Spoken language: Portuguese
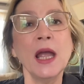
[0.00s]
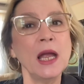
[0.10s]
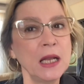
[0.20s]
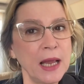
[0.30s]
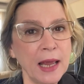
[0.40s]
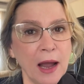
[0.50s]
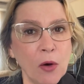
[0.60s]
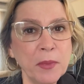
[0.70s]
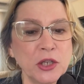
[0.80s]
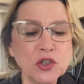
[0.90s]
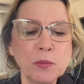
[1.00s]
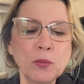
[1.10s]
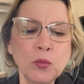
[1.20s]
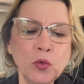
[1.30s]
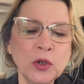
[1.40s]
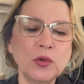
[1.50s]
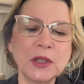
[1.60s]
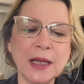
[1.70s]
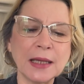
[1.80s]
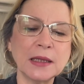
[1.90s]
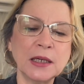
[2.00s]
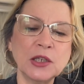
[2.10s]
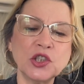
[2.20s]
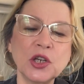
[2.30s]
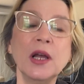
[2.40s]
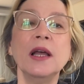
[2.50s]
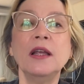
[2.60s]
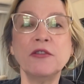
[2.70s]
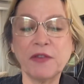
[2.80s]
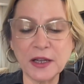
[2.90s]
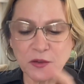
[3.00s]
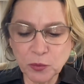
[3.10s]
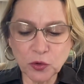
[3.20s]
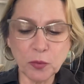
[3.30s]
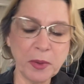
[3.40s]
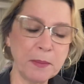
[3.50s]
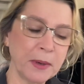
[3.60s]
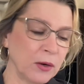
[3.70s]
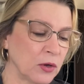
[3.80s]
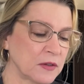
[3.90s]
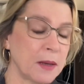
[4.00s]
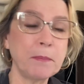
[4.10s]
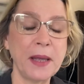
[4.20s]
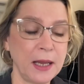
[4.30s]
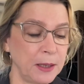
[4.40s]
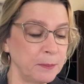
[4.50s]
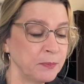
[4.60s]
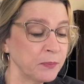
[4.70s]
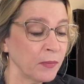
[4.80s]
Ele é realmente muito hidratante e faz muito bem para nossa pele.